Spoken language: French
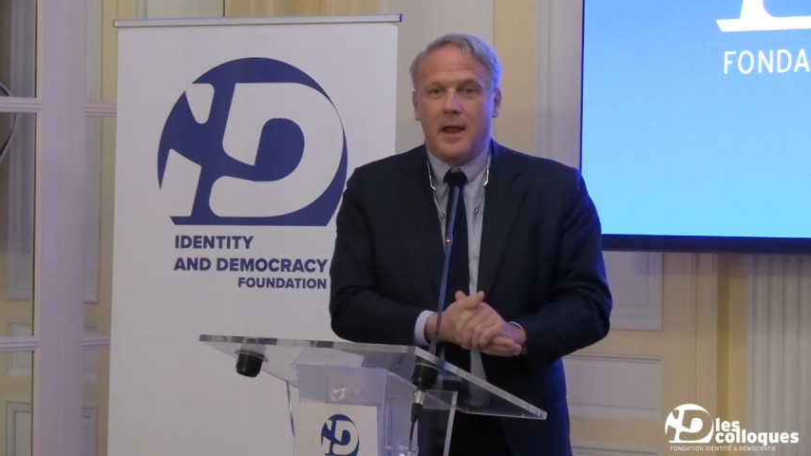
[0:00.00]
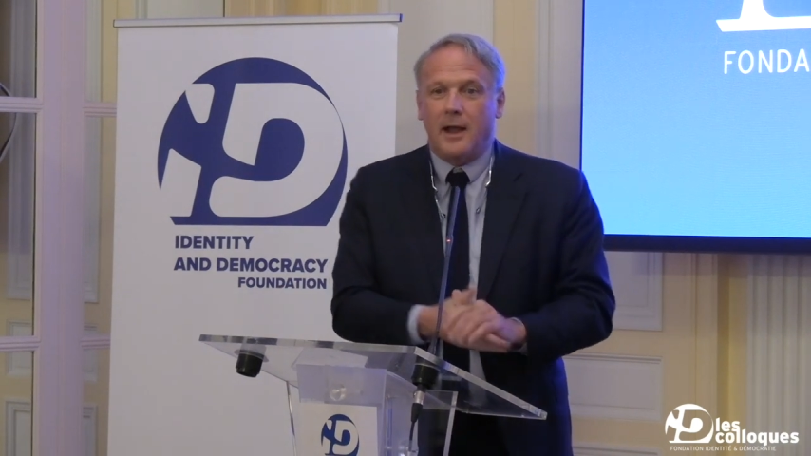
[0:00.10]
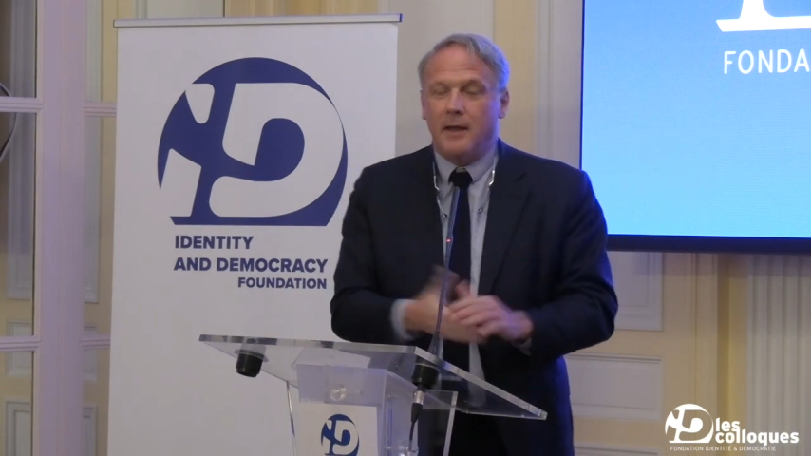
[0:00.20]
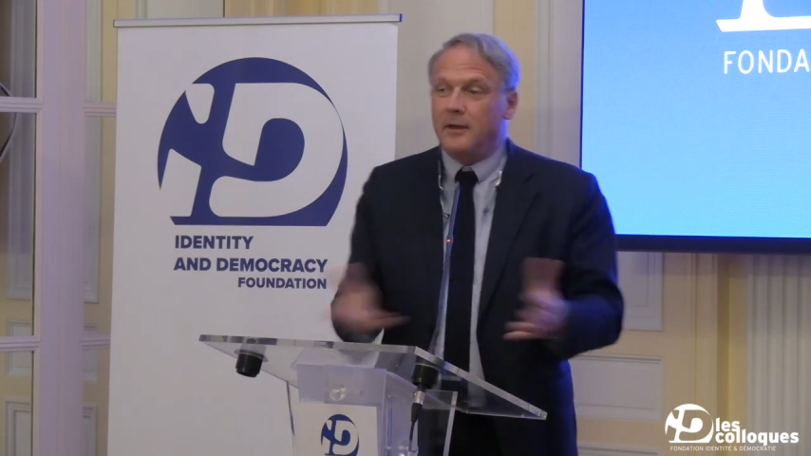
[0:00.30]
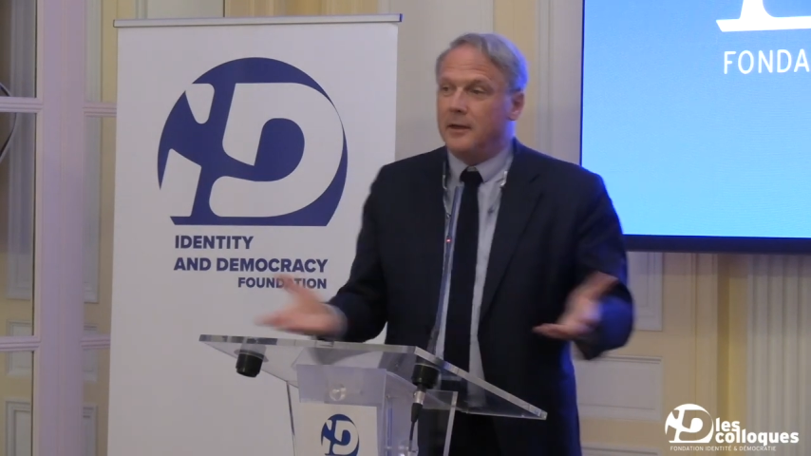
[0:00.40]

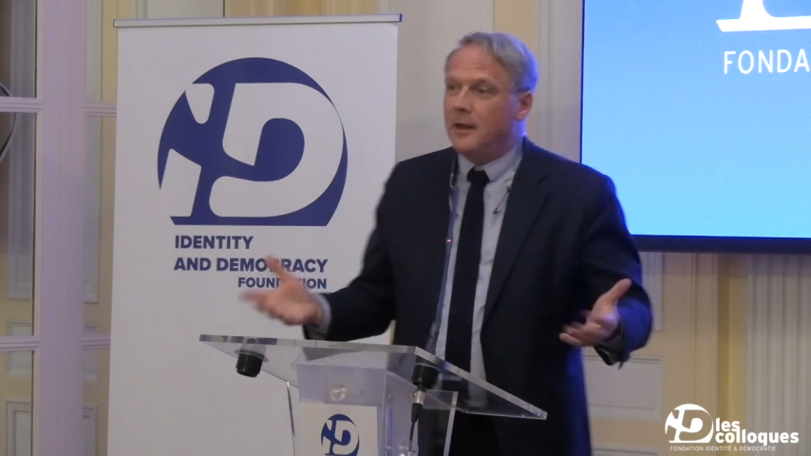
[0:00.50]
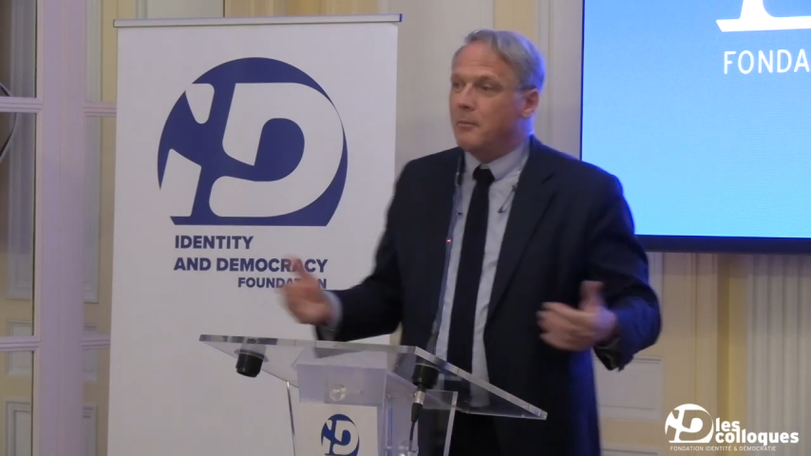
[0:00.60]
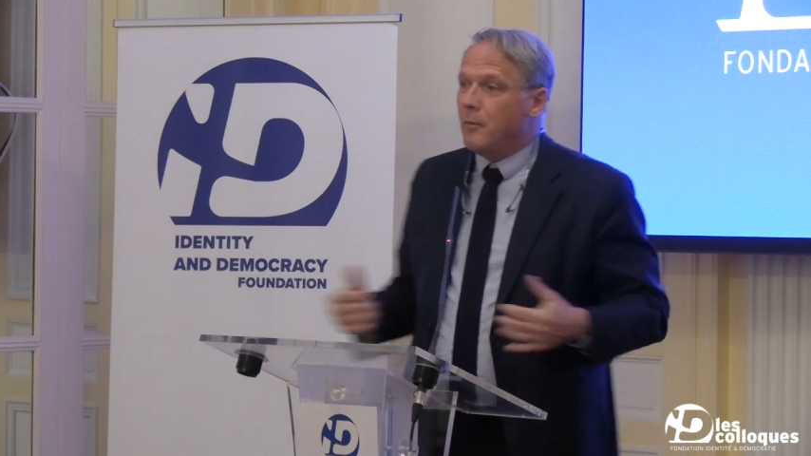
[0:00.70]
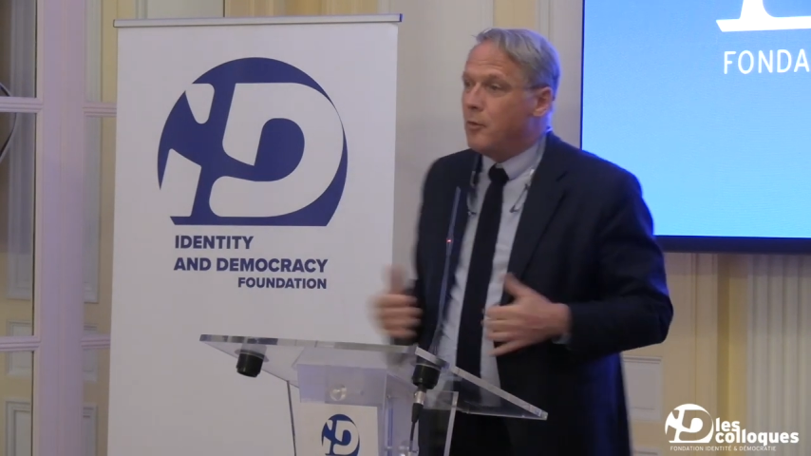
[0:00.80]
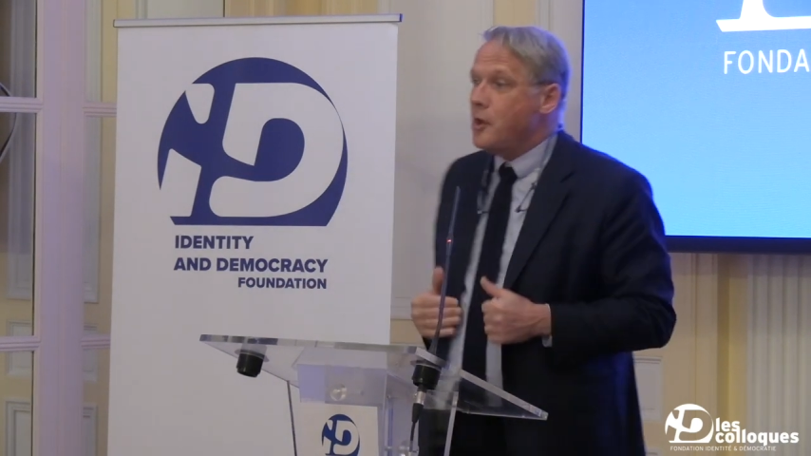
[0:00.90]
arrive et dit
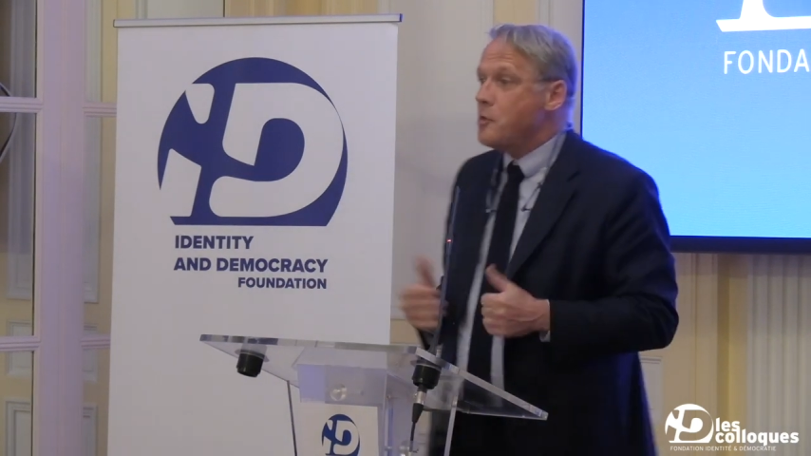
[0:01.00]
ben Moi,